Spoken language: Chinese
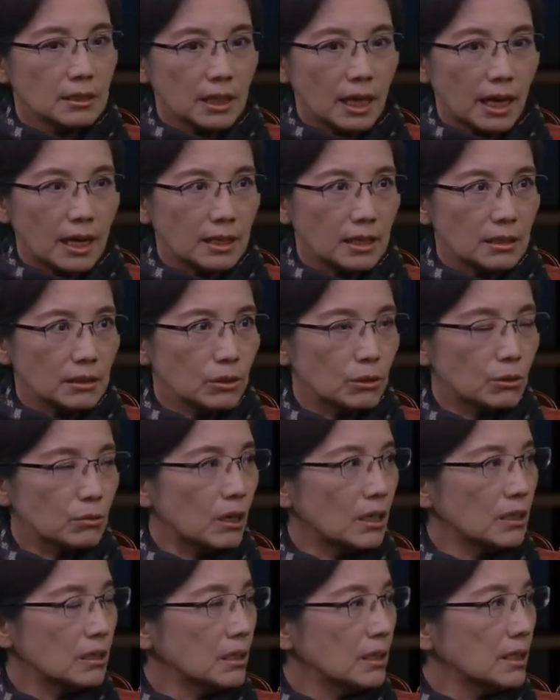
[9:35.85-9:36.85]
它能
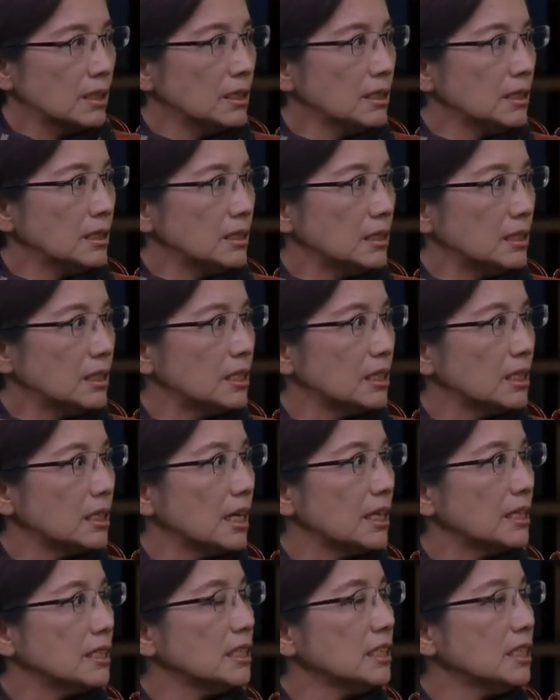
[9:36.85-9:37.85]
装一
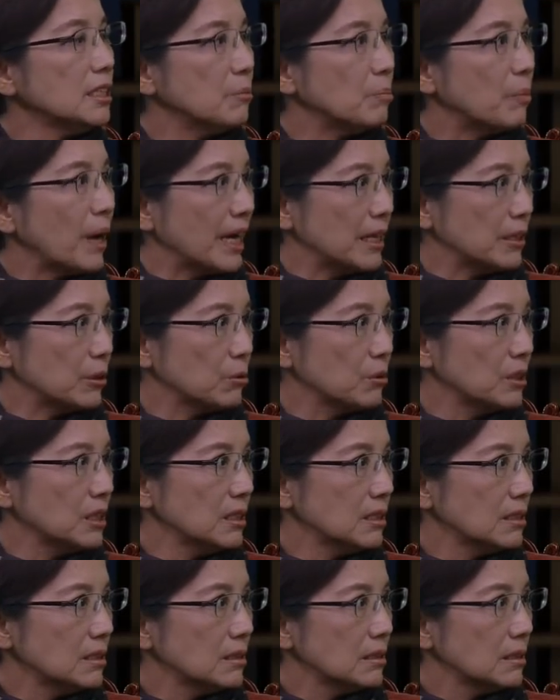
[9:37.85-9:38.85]
千一百
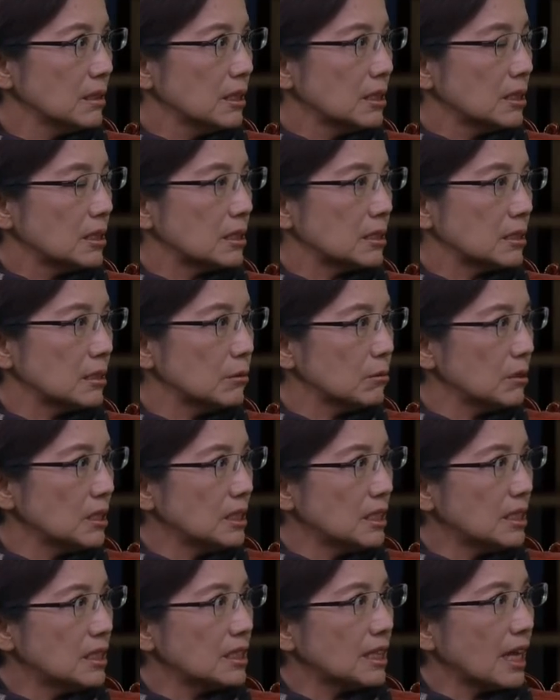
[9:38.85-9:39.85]
吨，十
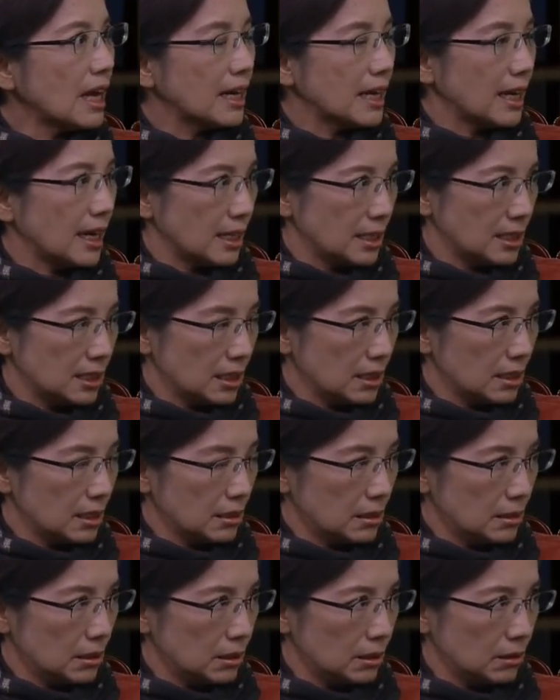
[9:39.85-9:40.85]
吨一个大卡车
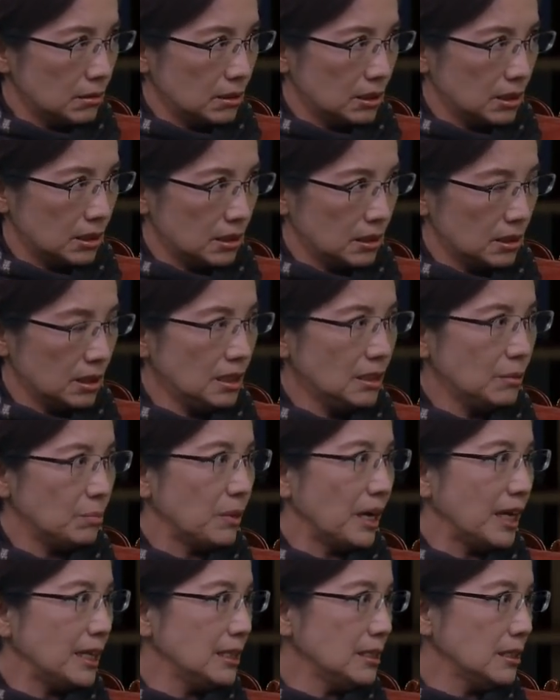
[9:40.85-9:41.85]
就是一
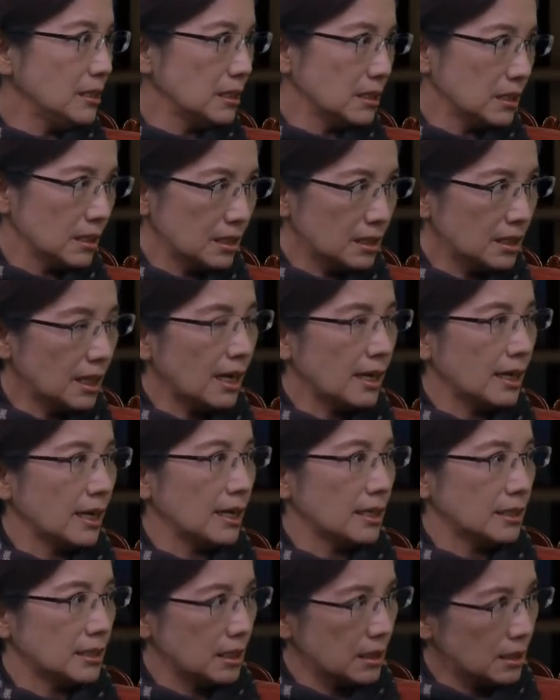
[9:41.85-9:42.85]
百一十个大
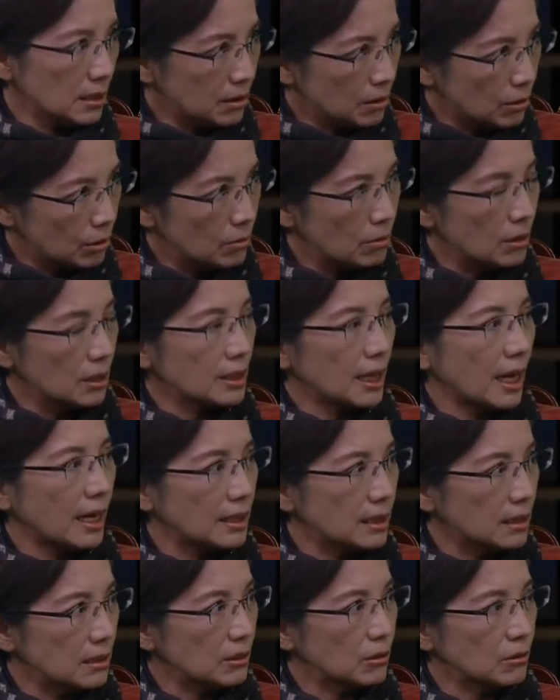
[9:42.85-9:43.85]
卡车的货，
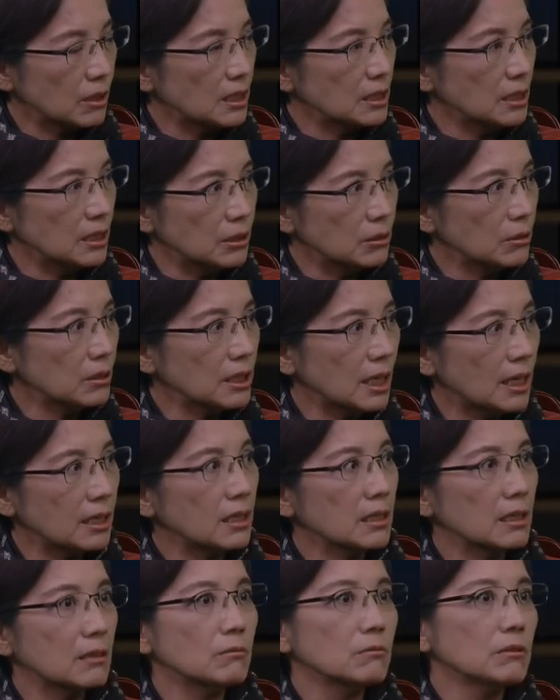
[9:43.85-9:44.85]
它能装。你说它
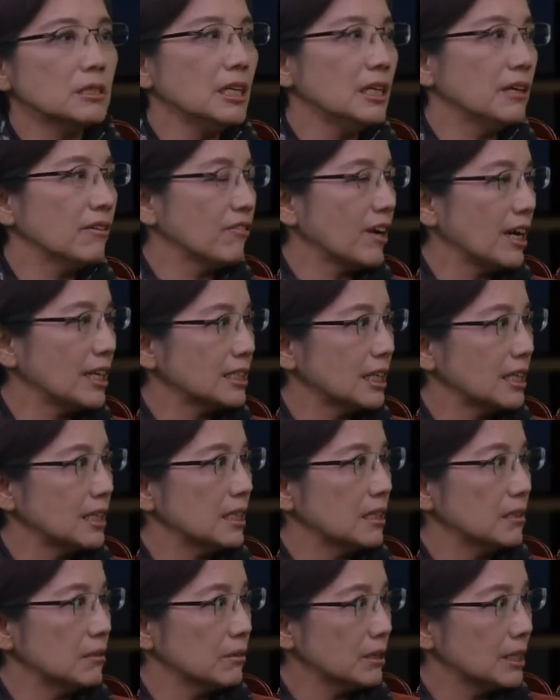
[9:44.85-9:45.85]
的工业发展
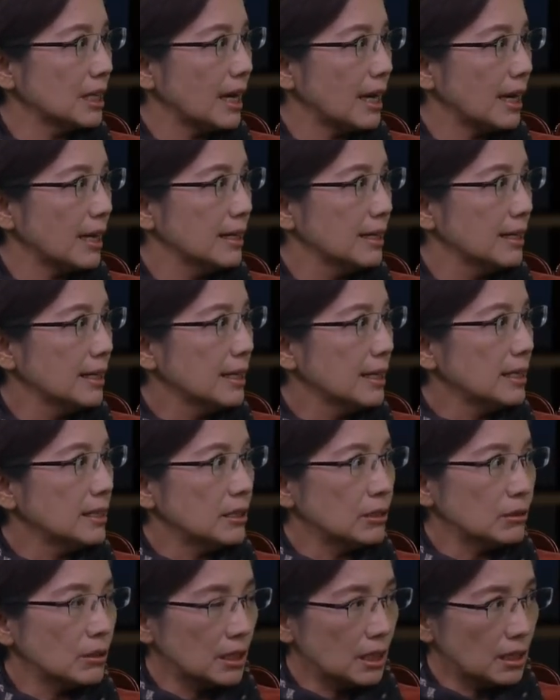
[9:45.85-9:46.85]
得多大？
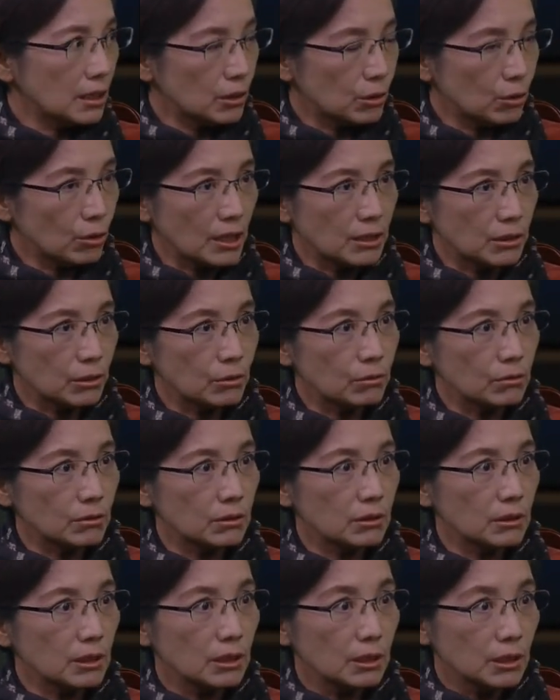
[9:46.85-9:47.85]
你说它的算
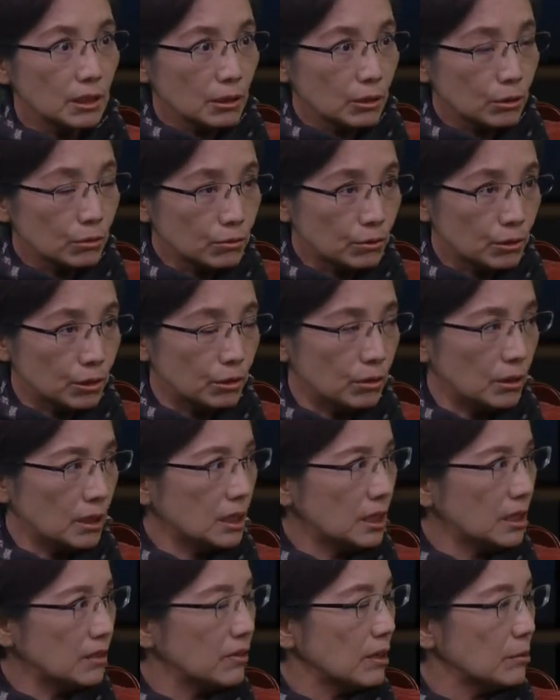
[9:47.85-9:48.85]
术？数学
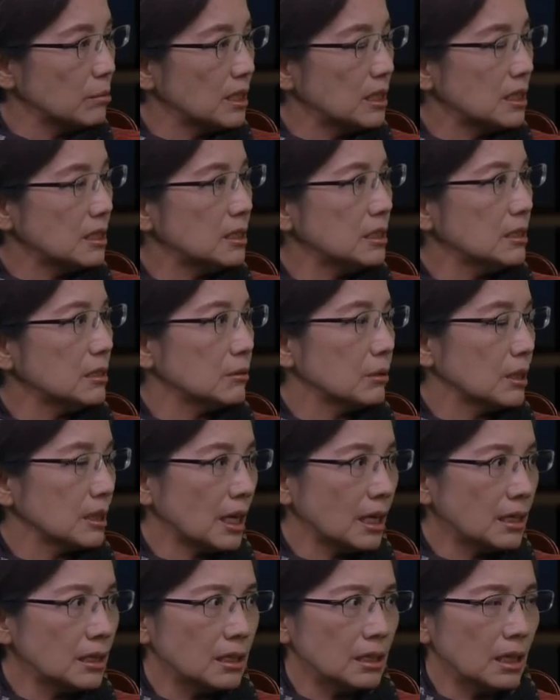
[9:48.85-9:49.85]
各方面的计算，
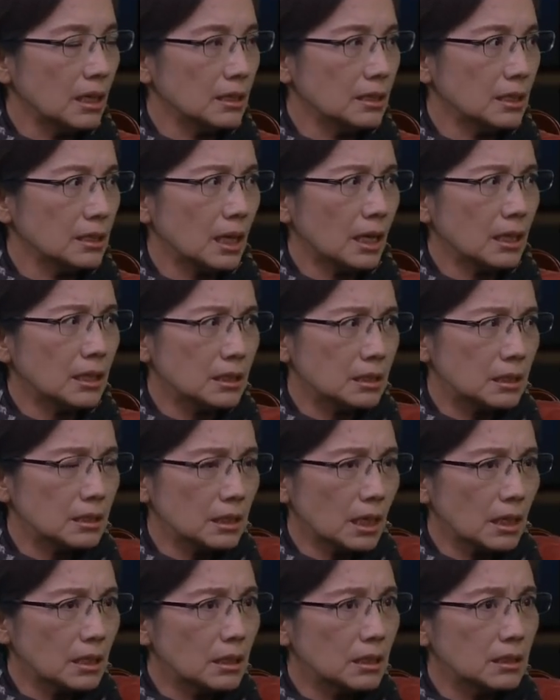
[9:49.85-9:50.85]
他的能力，他的
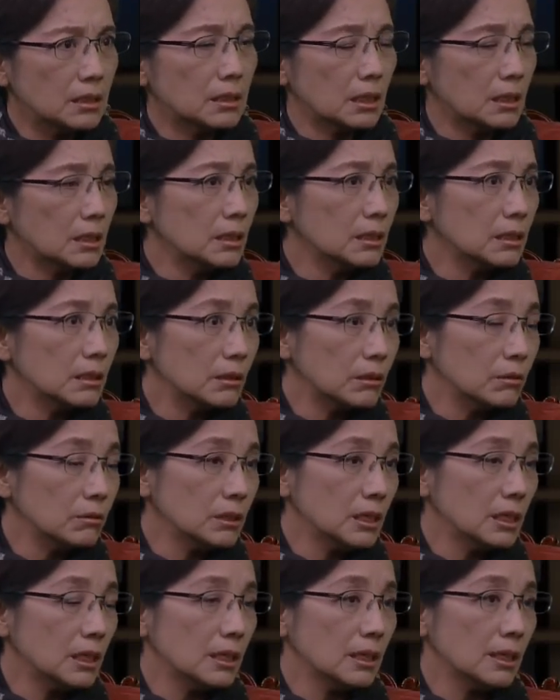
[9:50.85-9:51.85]
他的整个
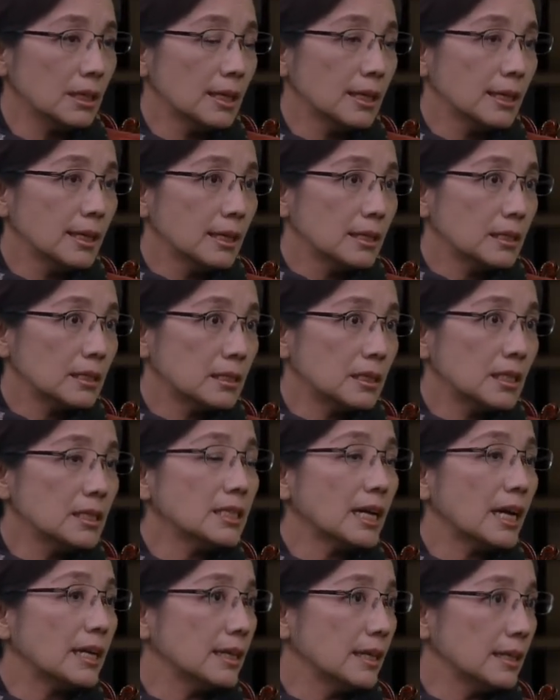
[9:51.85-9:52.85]
工业
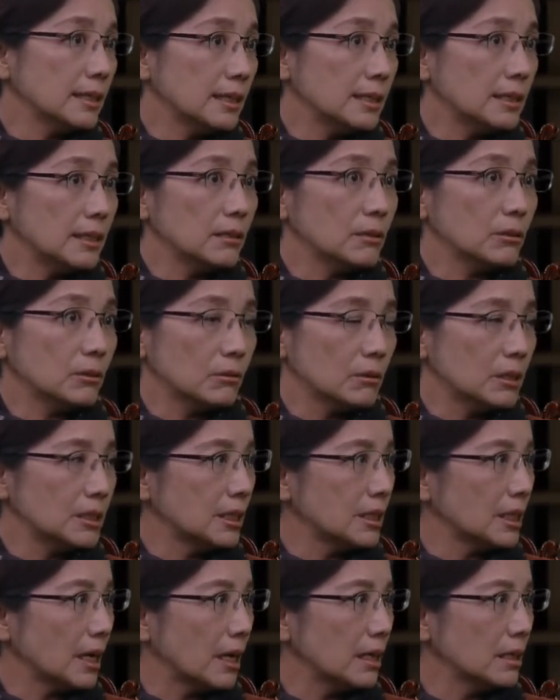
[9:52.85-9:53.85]
生产能力得有多
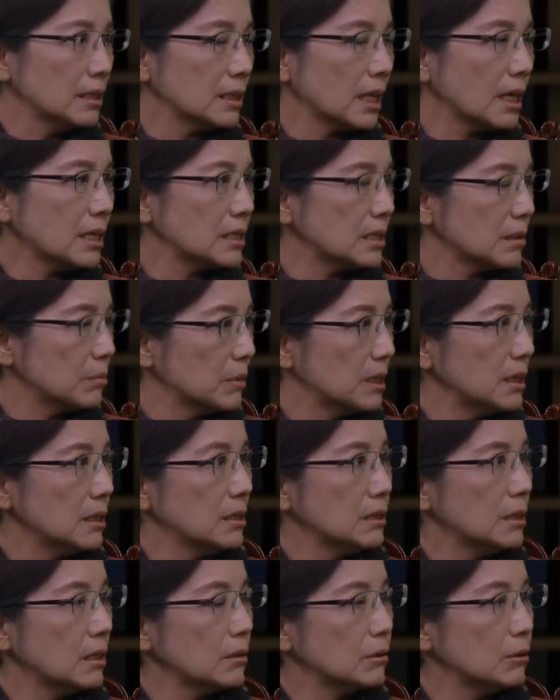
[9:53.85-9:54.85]
强？他怎么
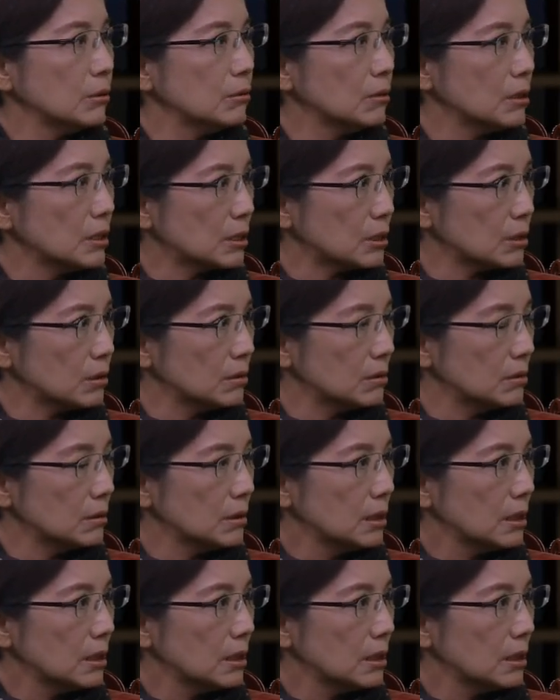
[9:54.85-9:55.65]
能叫弱宋？